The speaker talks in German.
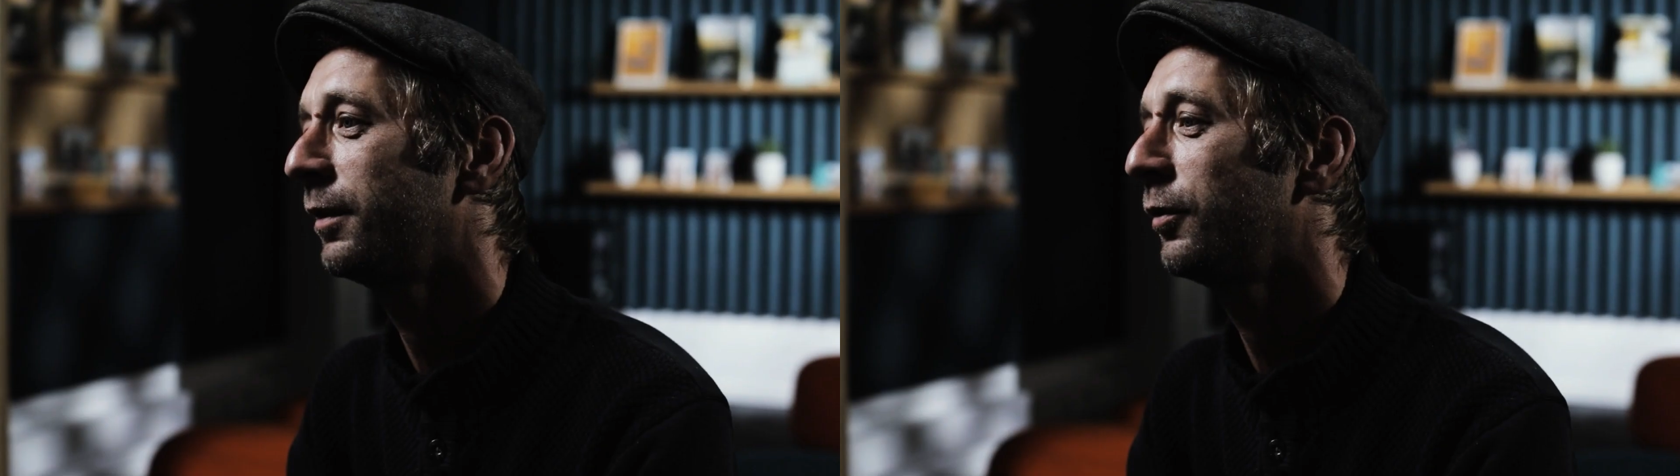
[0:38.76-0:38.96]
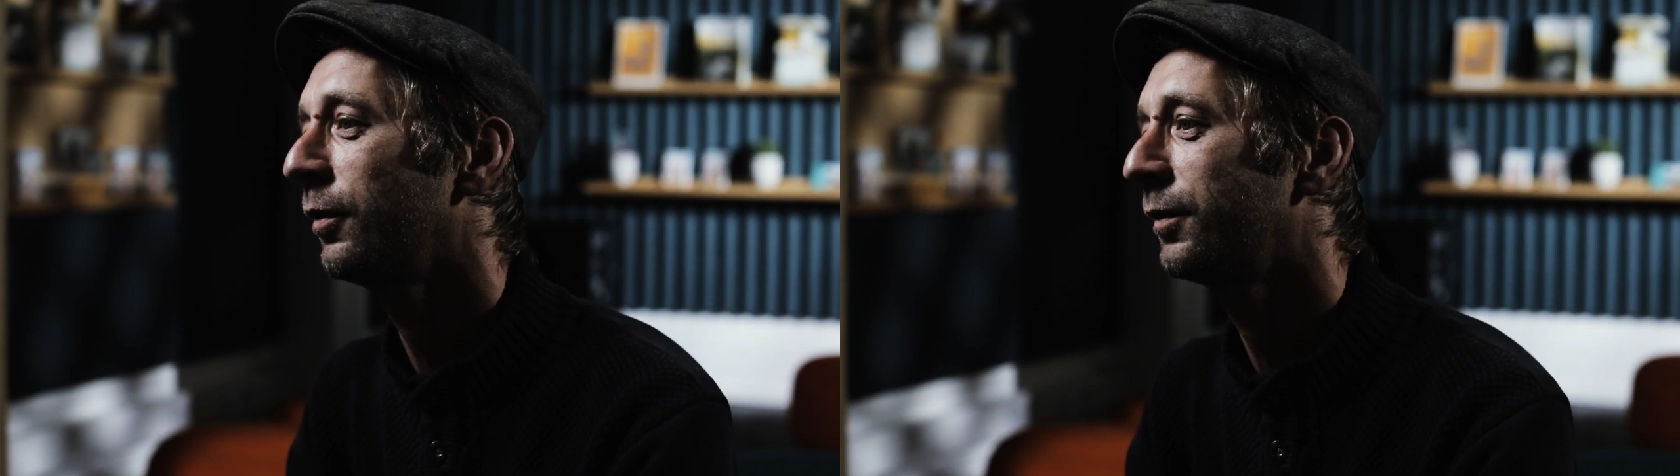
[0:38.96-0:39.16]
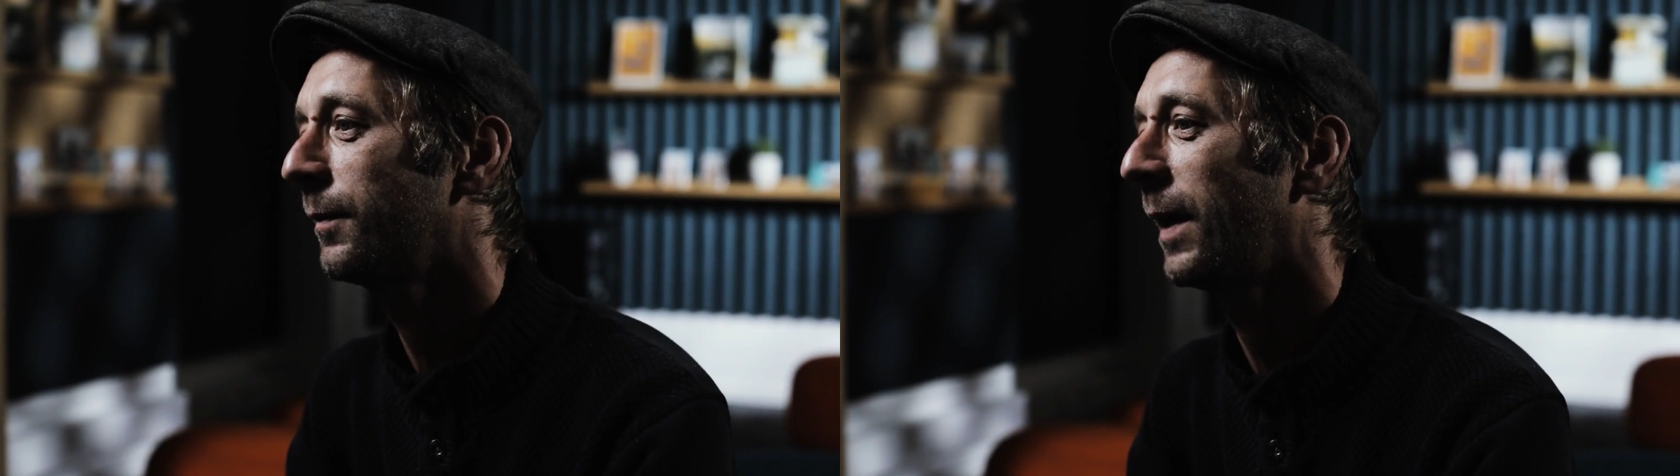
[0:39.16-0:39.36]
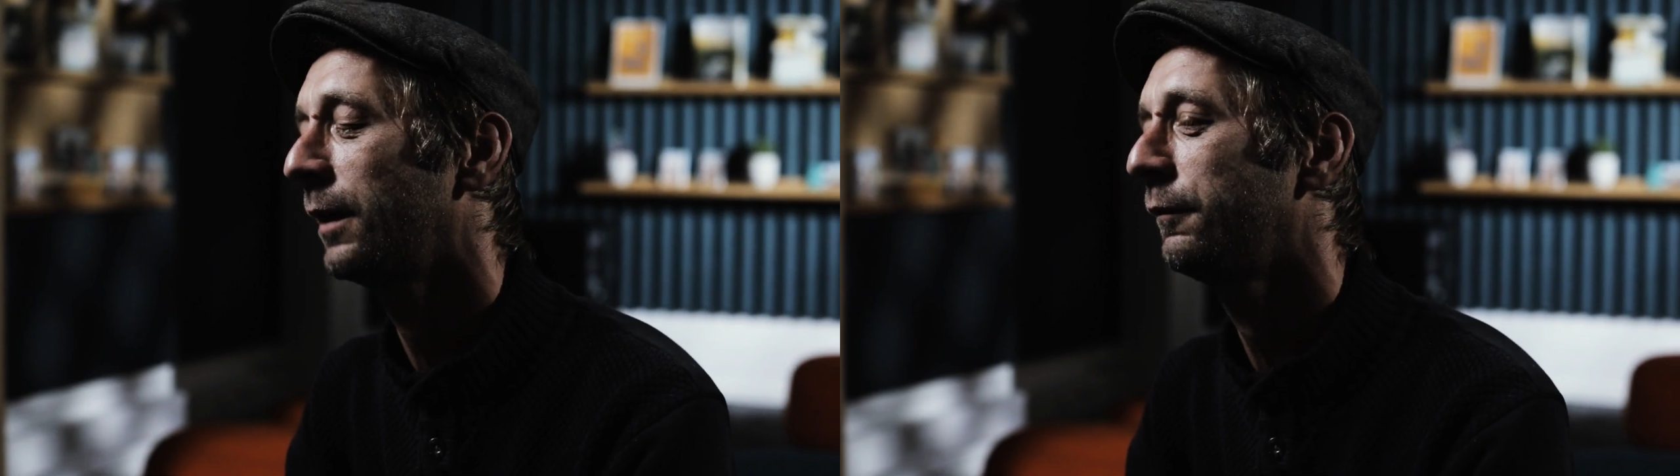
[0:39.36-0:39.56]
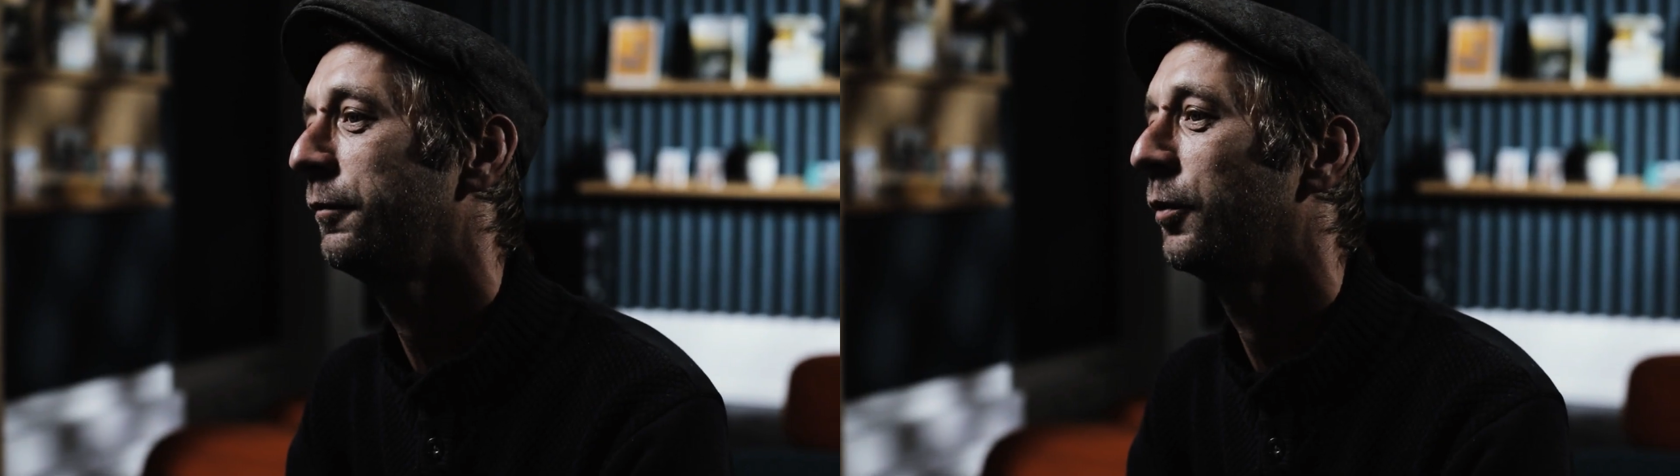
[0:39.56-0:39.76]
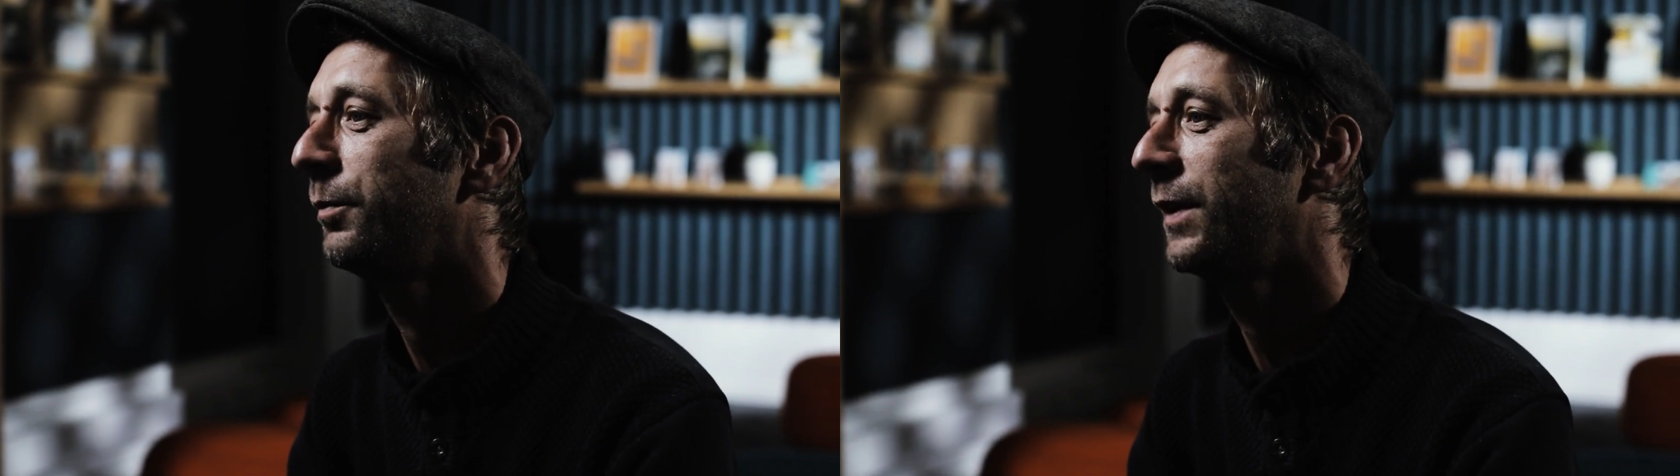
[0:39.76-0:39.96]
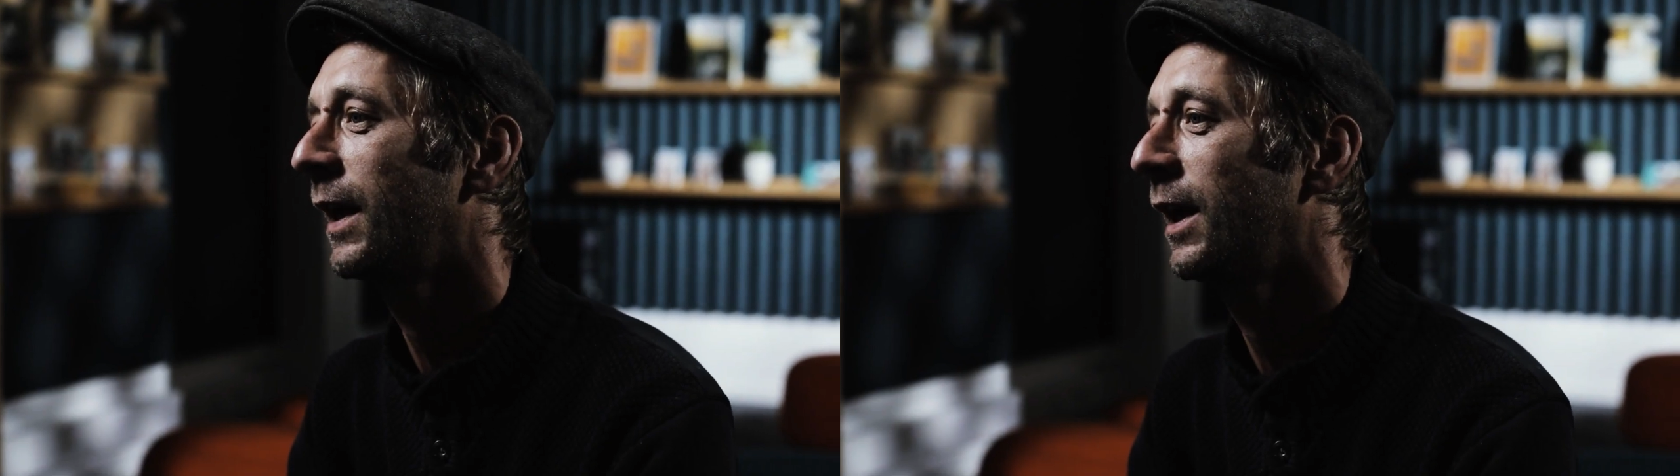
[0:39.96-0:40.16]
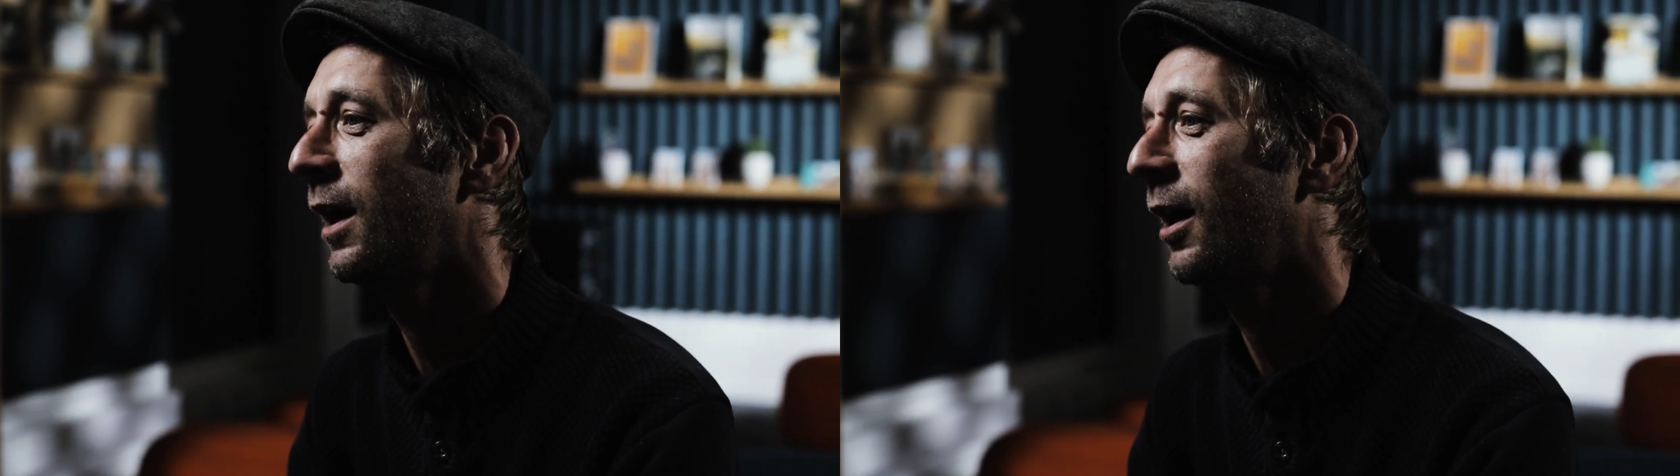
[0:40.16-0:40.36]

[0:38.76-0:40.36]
wir noch einen zweiten Firmenteil